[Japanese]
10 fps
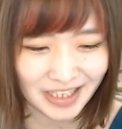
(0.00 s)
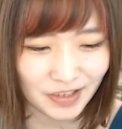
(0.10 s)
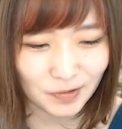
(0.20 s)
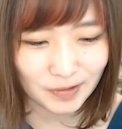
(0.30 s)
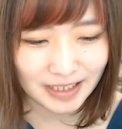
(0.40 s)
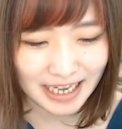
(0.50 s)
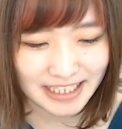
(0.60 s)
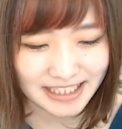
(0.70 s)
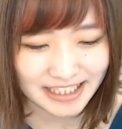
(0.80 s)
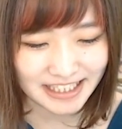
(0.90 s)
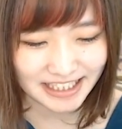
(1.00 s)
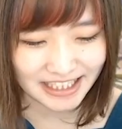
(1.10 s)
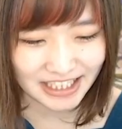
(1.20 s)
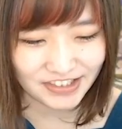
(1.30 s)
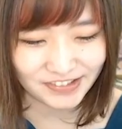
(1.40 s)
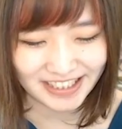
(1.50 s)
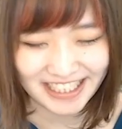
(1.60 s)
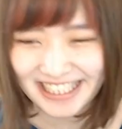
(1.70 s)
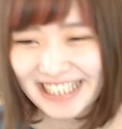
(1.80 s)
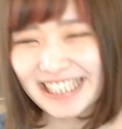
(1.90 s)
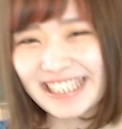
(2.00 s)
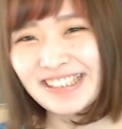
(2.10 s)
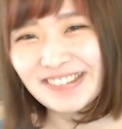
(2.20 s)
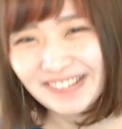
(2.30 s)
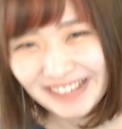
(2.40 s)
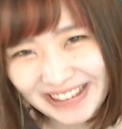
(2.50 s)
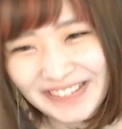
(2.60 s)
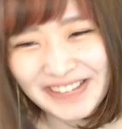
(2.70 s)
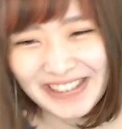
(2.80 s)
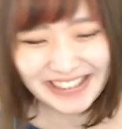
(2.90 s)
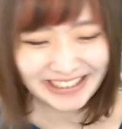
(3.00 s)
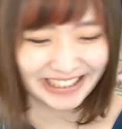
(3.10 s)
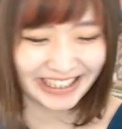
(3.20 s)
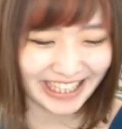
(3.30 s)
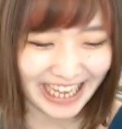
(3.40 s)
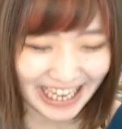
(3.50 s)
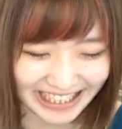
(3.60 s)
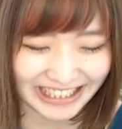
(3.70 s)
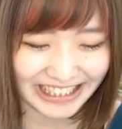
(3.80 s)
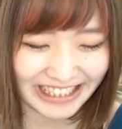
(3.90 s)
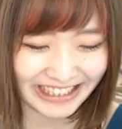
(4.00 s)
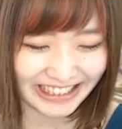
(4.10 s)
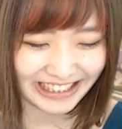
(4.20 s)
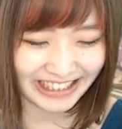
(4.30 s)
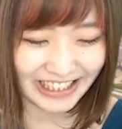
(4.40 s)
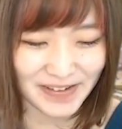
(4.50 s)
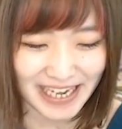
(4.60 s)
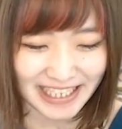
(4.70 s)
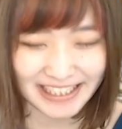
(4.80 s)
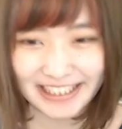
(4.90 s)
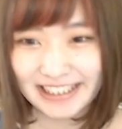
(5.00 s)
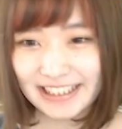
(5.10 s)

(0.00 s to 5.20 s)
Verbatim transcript: これで安心して超転生させることができますはいいきます